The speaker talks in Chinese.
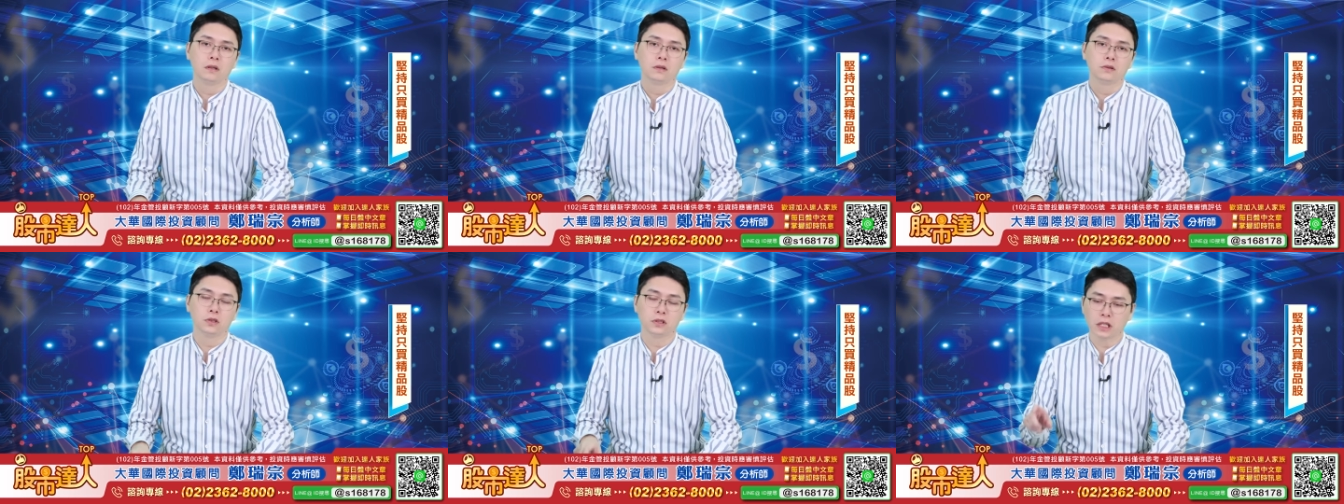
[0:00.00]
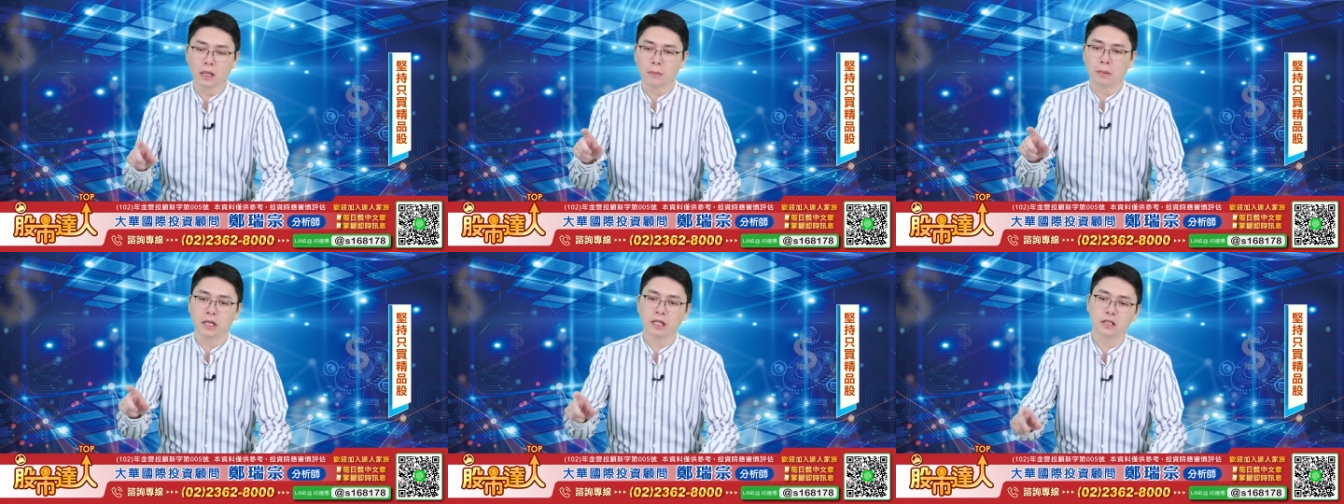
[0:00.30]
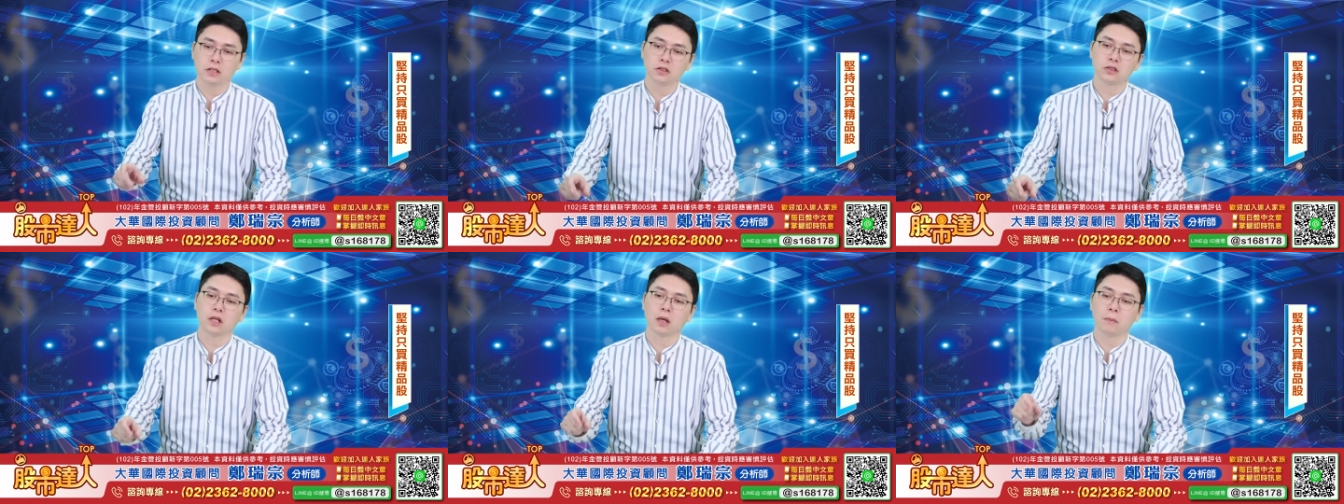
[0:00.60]
所以下半
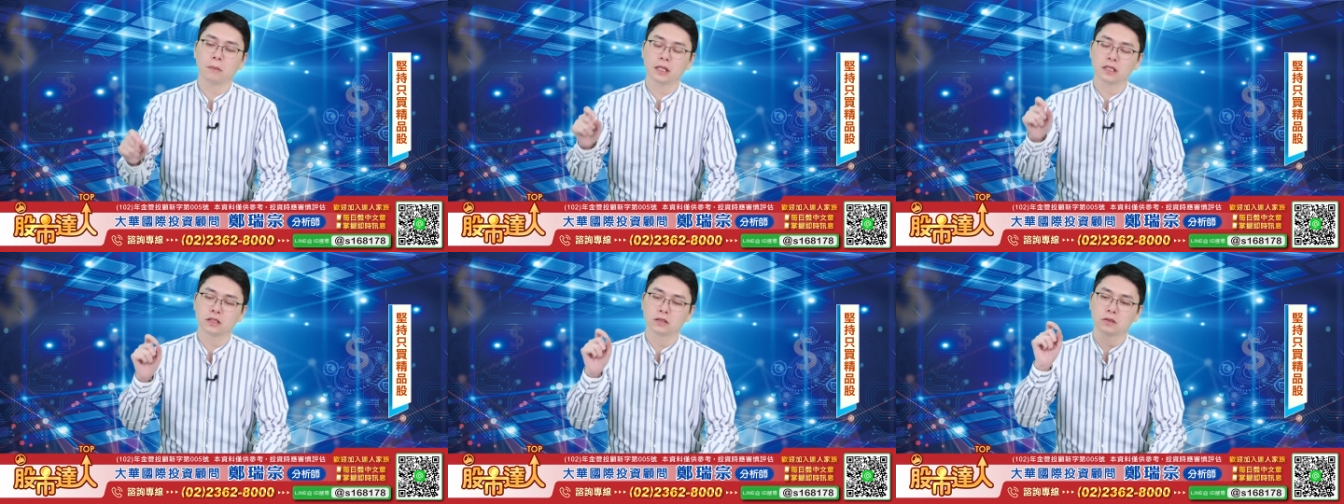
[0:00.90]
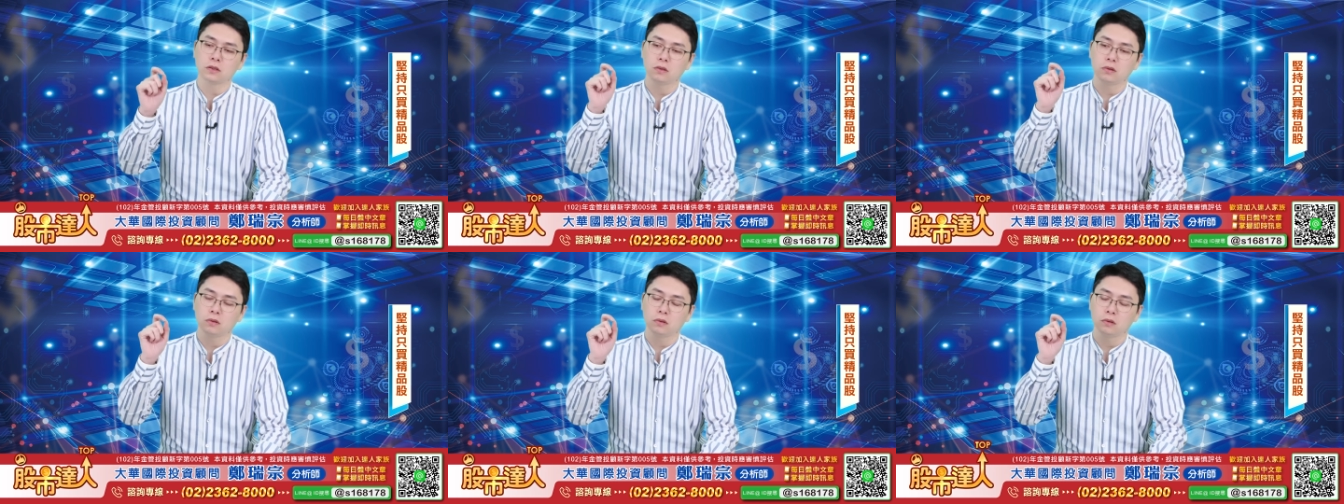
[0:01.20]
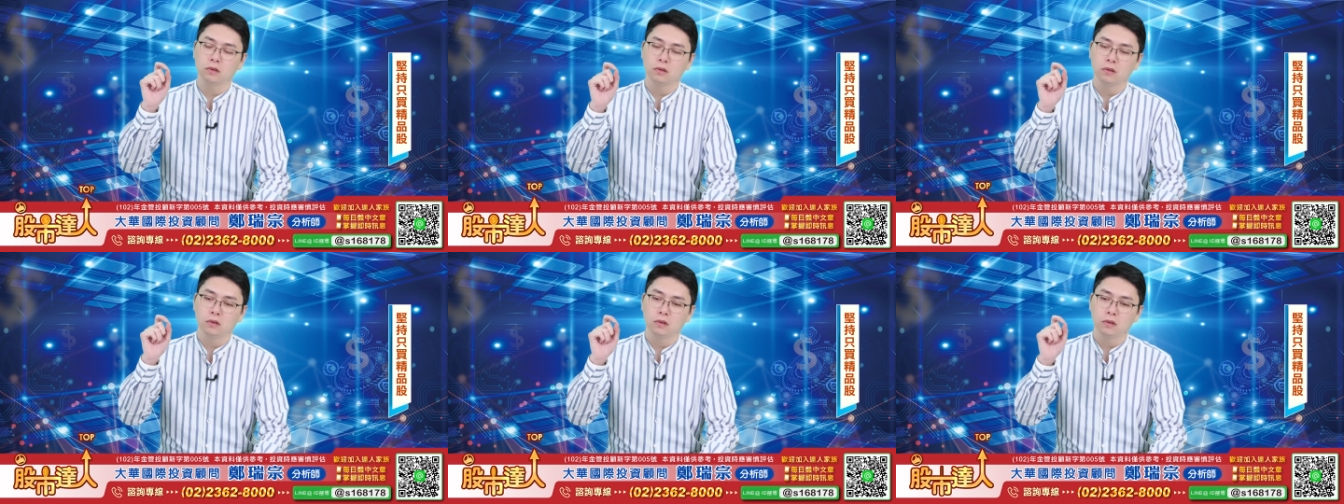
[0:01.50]
年就是要买这种
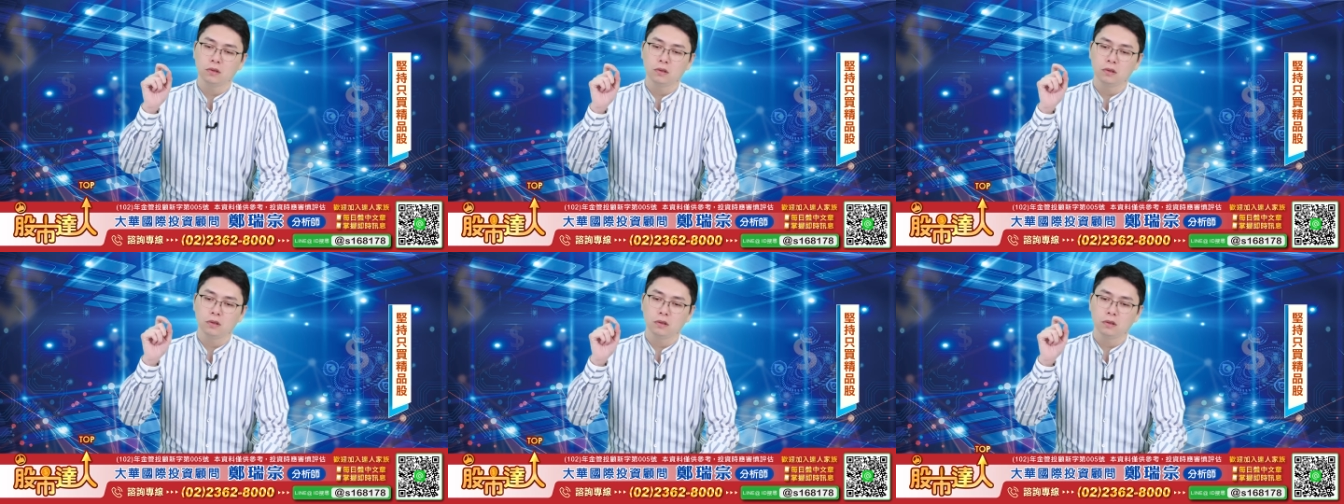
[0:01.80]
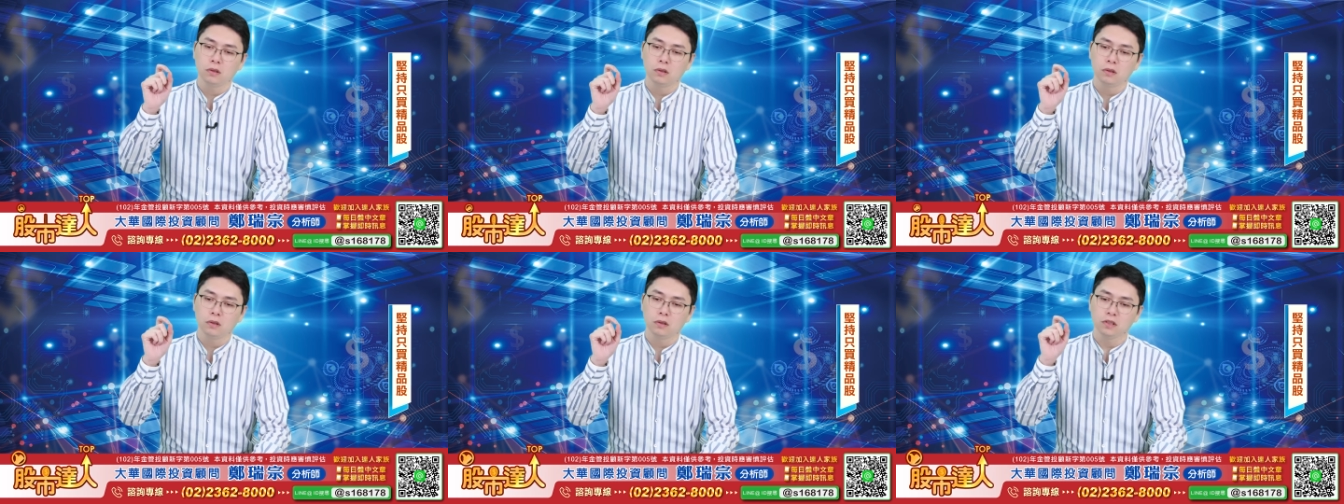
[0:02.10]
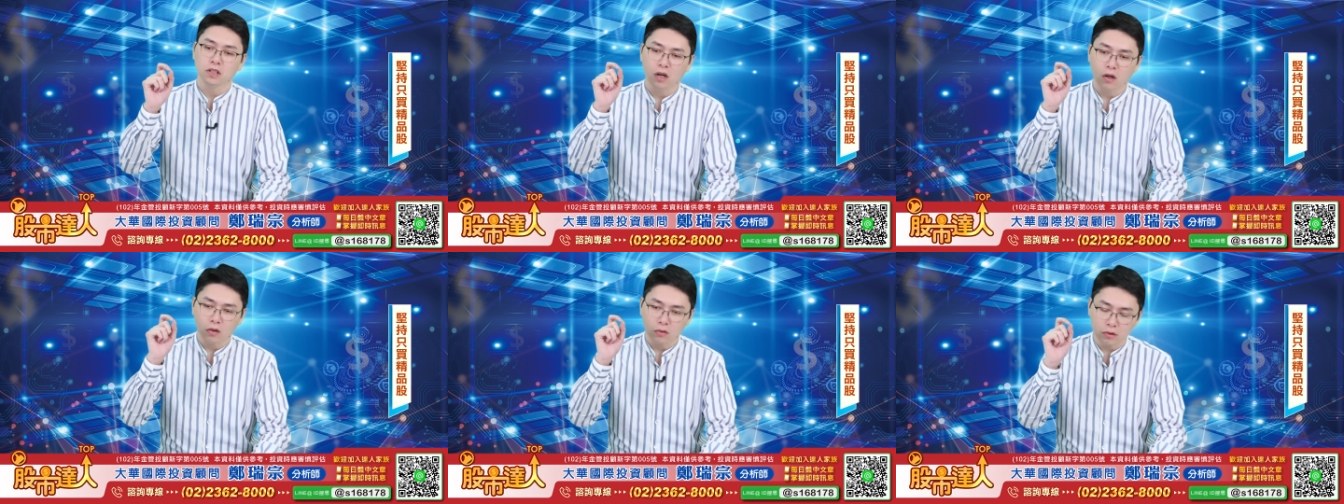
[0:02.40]

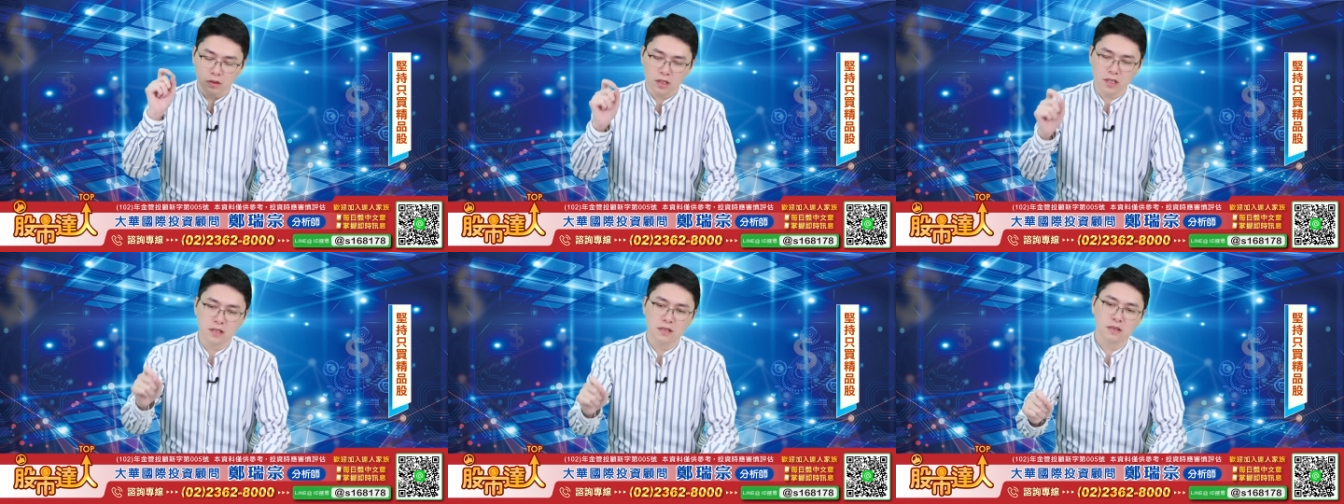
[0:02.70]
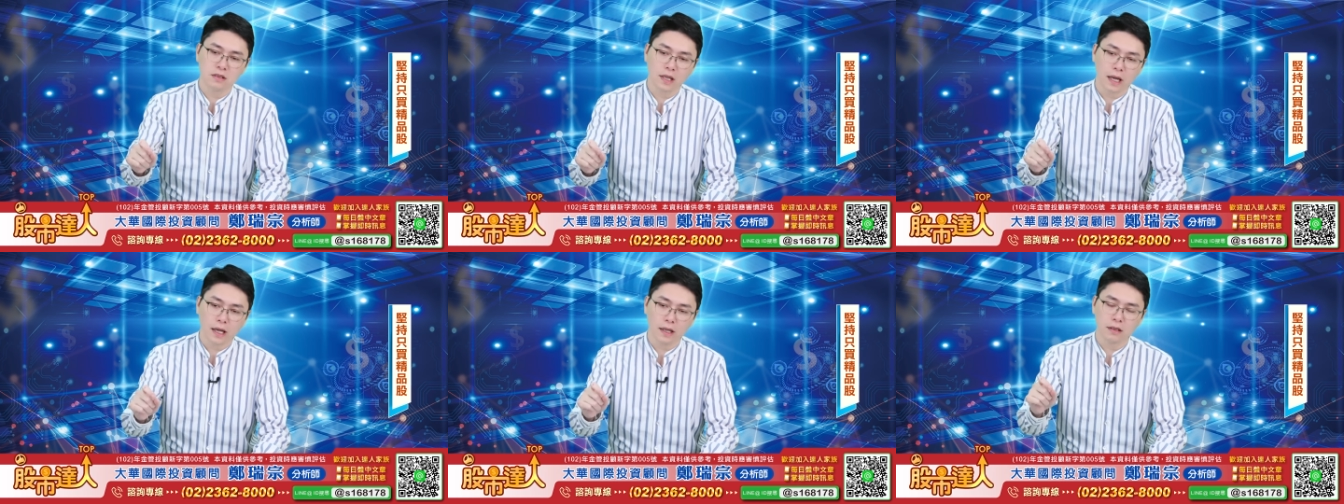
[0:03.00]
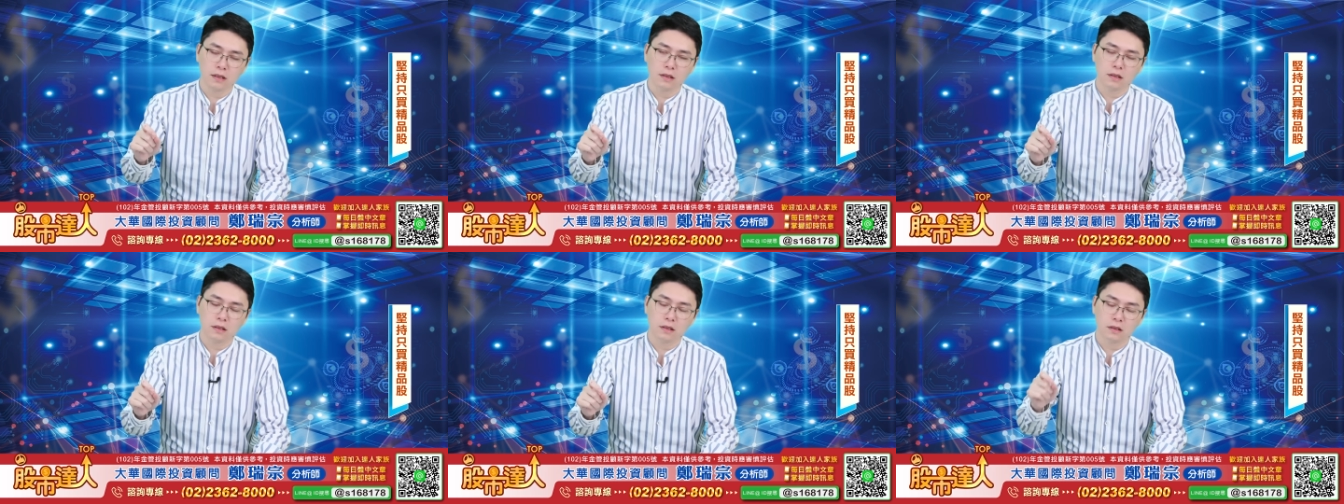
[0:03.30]
有订单、